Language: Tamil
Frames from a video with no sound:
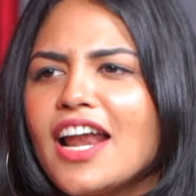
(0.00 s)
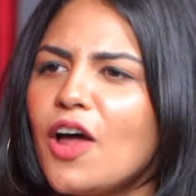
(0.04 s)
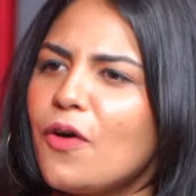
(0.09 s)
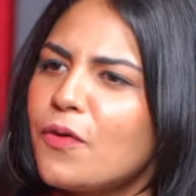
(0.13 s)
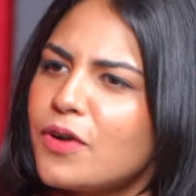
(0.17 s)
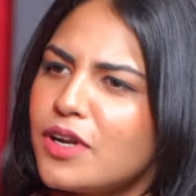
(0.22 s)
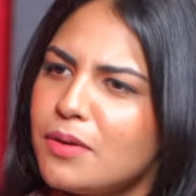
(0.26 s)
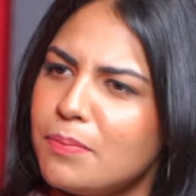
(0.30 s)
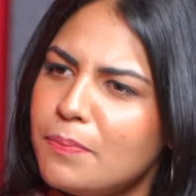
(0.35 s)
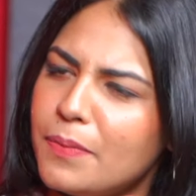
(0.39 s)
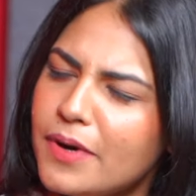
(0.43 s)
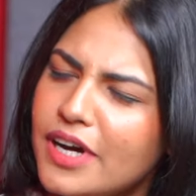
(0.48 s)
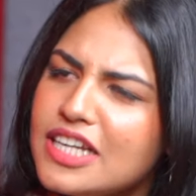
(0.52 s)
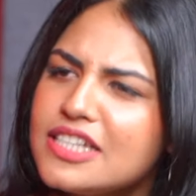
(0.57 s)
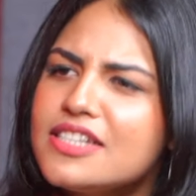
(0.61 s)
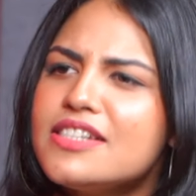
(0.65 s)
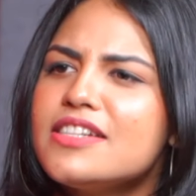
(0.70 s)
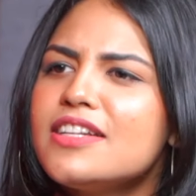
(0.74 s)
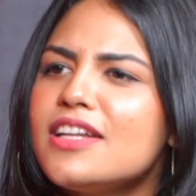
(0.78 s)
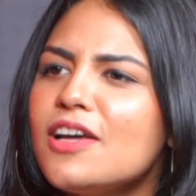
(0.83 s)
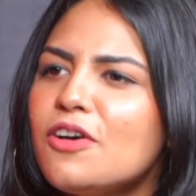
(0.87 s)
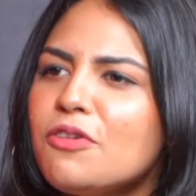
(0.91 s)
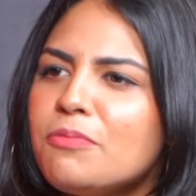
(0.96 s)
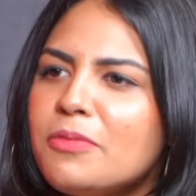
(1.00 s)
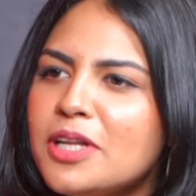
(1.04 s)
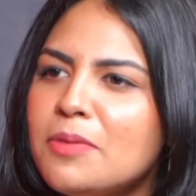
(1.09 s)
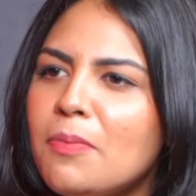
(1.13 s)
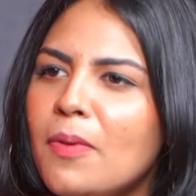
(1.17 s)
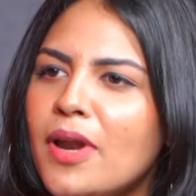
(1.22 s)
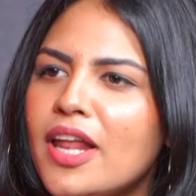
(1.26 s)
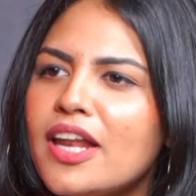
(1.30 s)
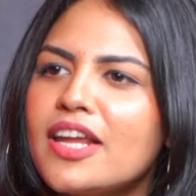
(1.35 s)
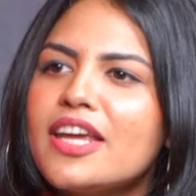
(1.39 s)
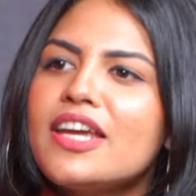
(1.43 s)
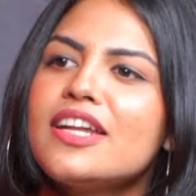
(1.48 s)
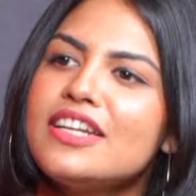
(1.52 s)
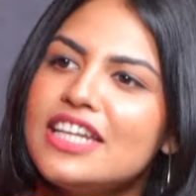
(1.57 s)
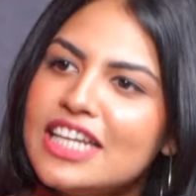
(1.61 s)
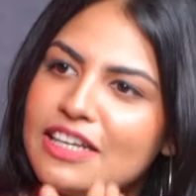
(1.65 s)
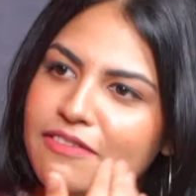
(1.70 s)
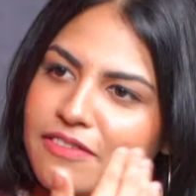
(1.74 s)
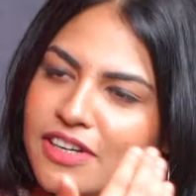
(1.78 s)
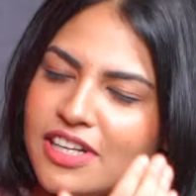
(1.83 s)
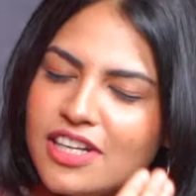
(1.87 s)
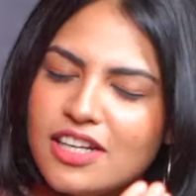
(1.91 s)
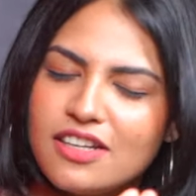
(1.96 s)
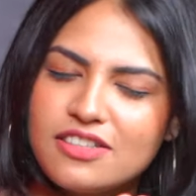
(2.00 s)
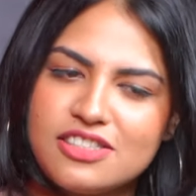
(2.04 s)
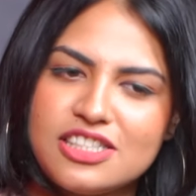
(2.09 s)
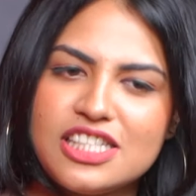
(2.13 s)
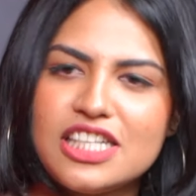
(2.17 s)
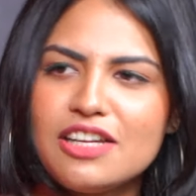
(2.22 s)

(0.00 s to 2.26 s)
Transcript: நான் உங்களை பர்சனலாகவும் மீட் பண்ணியிருக்கேன் டிவியில்